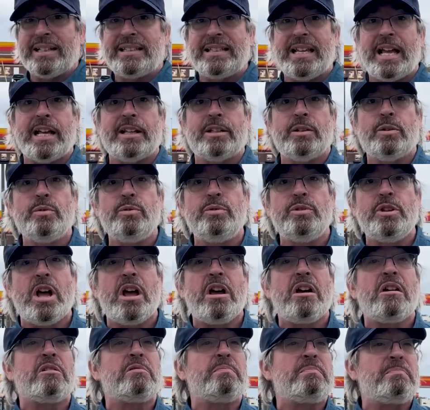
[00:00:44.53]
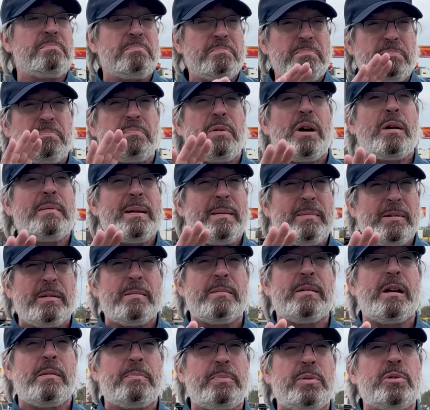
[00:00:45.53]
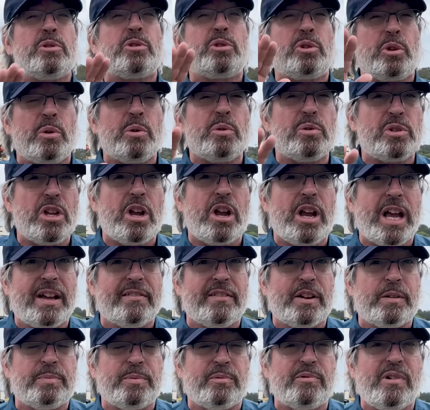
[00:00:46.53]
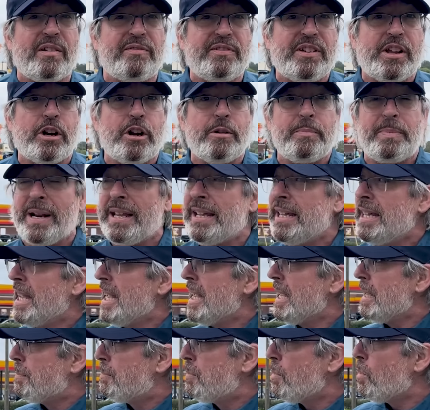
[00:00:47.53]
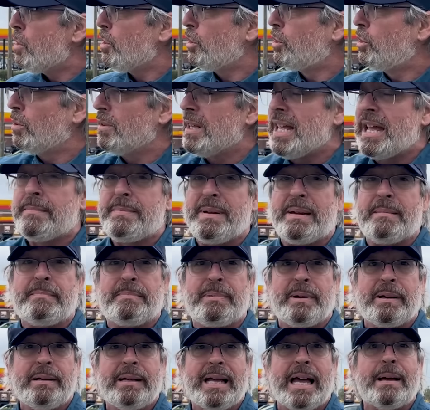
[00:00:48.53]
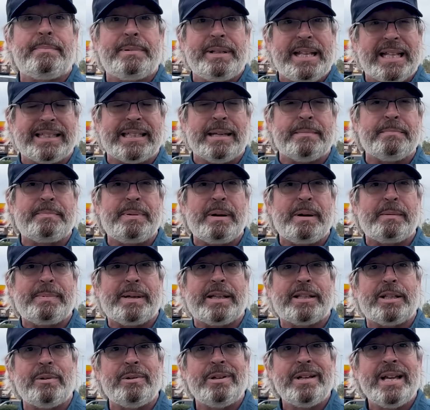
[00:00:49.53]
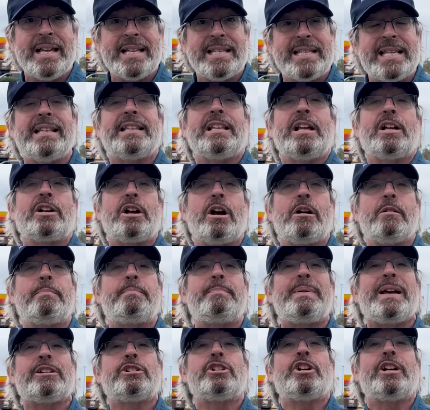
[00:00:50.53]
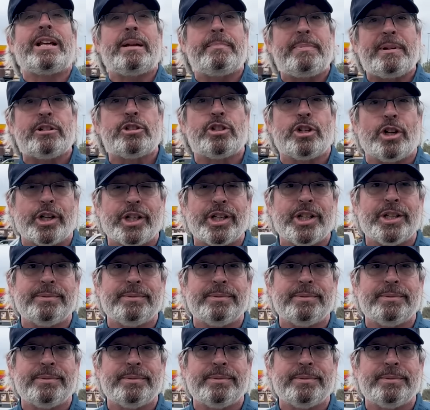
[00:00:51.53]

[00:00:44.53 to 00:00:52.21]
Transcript: attendre une heure, probablement plus deux heures avant de pouvoir faire le plein. Et pour retourner à, à Tempa, pardon, c'est encore par choc à par choc.